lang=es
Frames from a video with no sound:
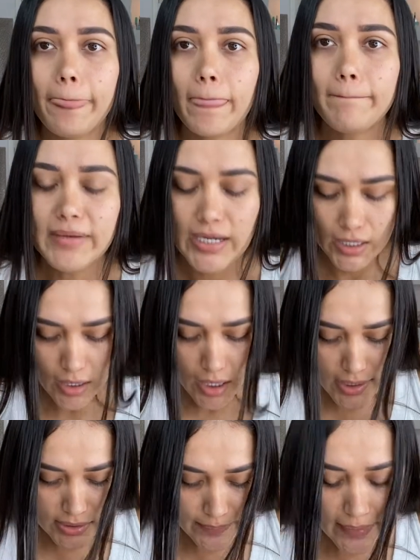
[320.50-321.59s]
Miren,
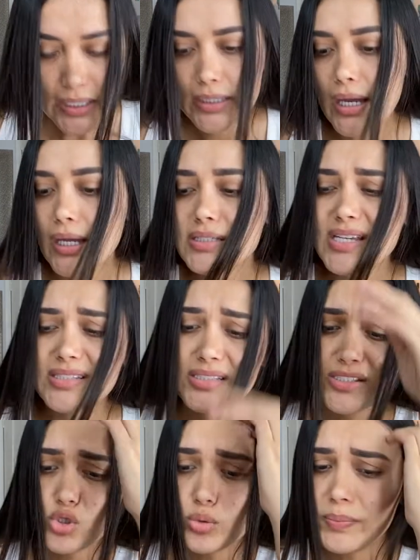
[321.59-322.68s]
este maquillaje es así
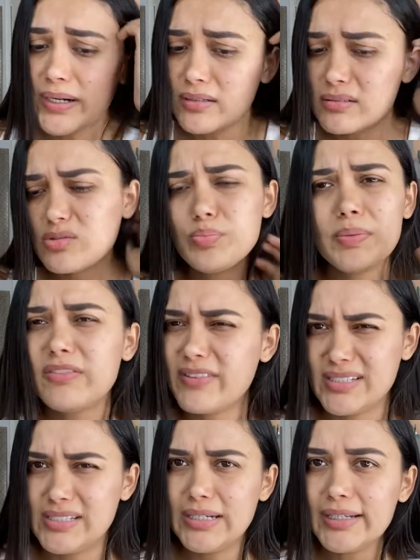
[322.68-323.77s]
súper, súper
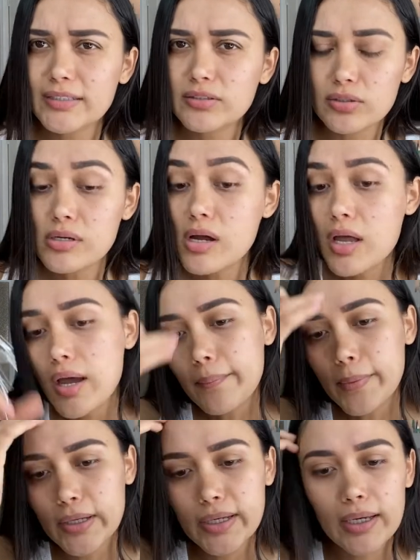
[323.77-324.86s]
facilito.
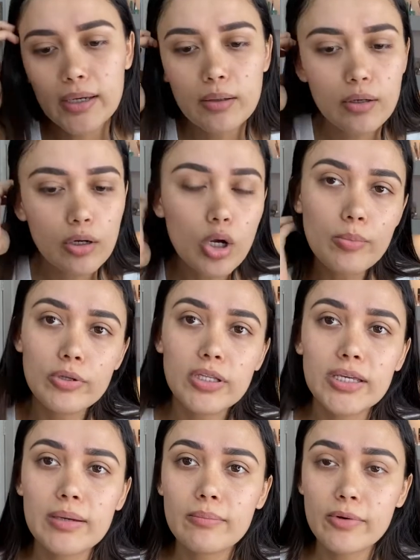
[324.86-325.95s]
Porque, como
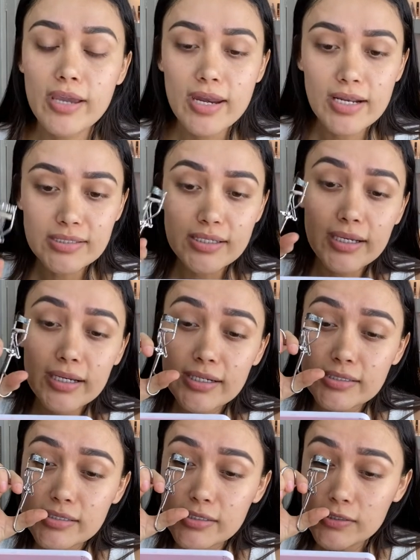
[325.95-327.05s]
dije, voy a ir a hacer
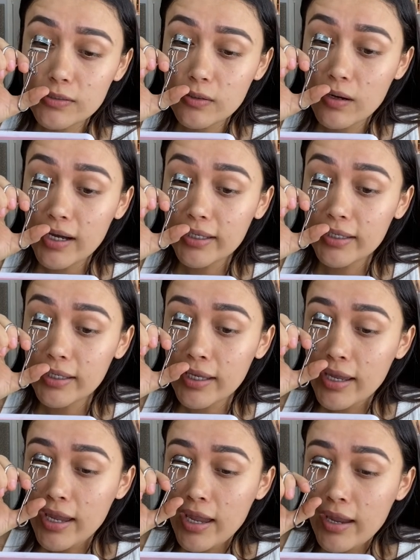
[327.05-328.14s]
ejercicio aquí
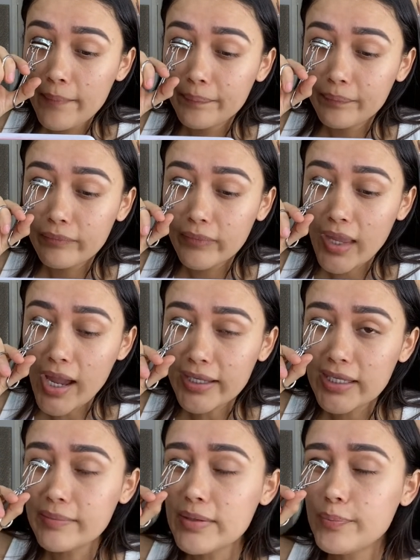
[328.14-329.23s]
aquí
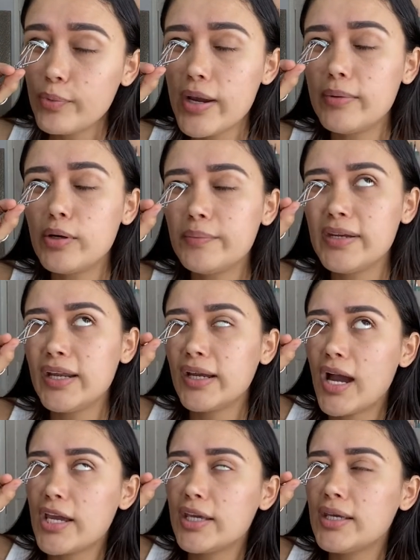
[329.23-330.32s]
en mi pueblo, miren,
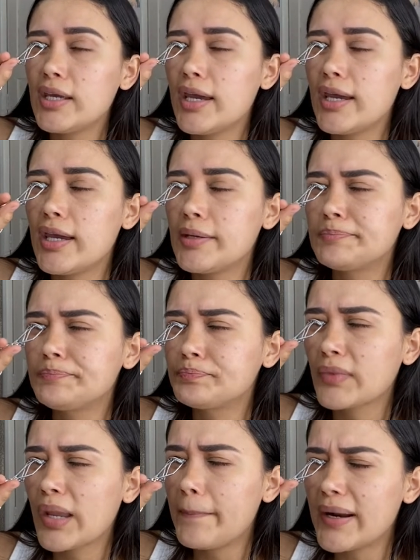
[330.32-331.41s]
hay
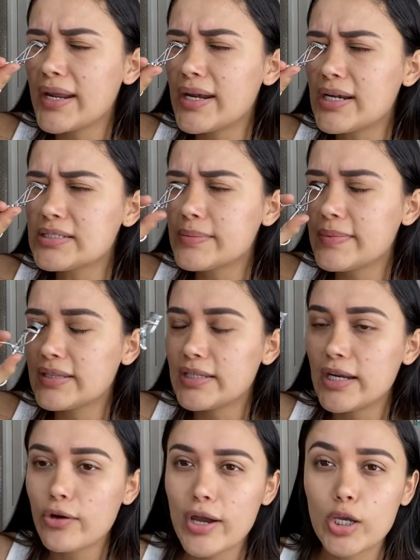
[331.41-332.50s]
para ir al
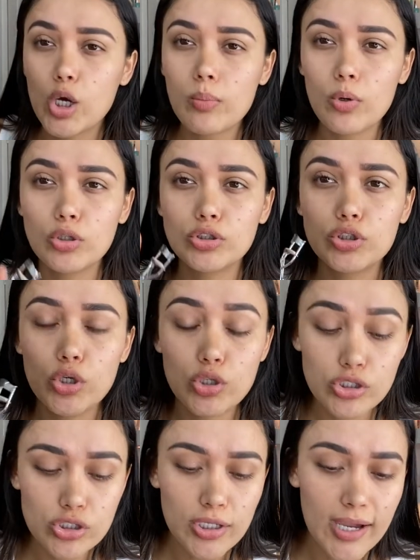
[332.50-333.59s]
cementerio hay como
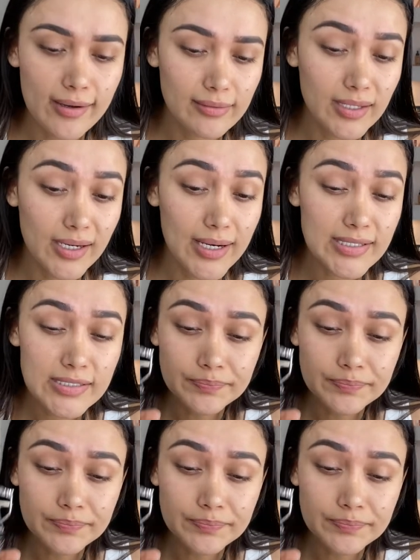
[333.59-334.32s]
dos carreteras